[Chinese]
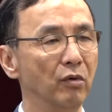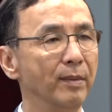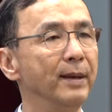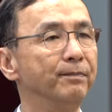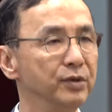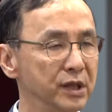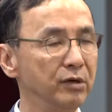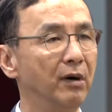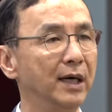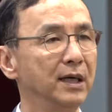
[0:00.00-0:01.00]
我们也不
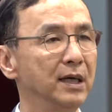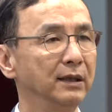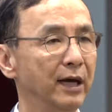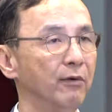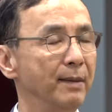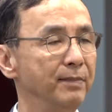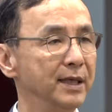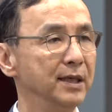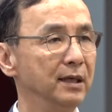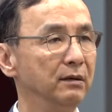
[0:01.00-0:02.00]
希望台湾
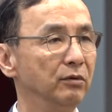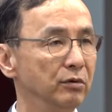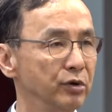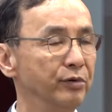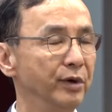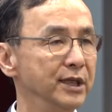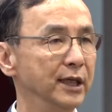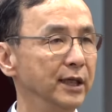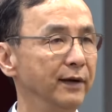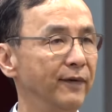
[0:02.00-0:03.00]
变成最危
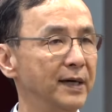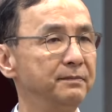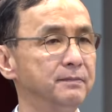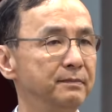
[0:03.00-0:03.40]
险的地方。